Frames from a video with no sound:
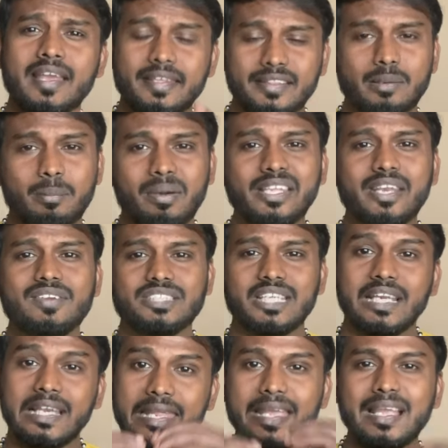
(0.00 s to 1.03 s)
இந்த மாதிரி
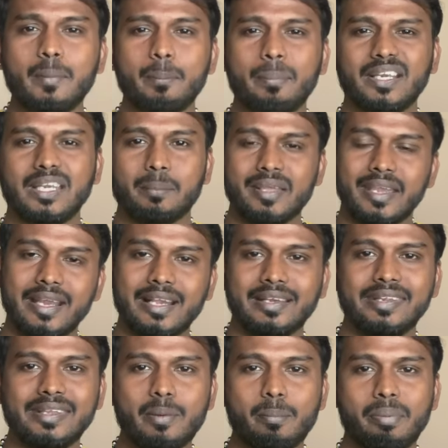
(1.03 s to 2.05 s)
விஷயங்கள் ஏகப்பட்ட பேர் எனக்கு
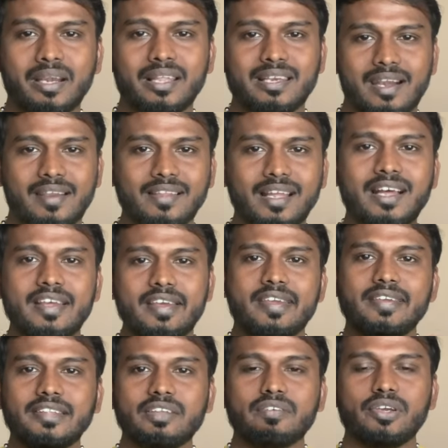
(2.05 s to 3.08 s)
டிஎம் பண்ணதுனால தான்
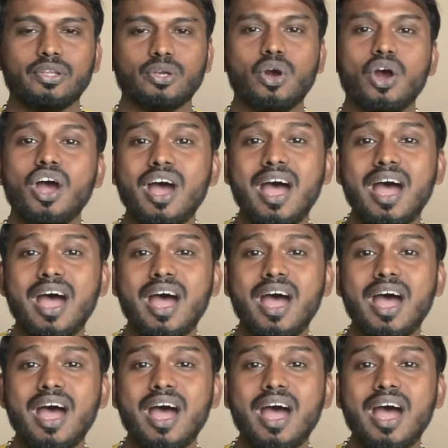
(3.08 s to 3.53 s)
இந்த வீடியோ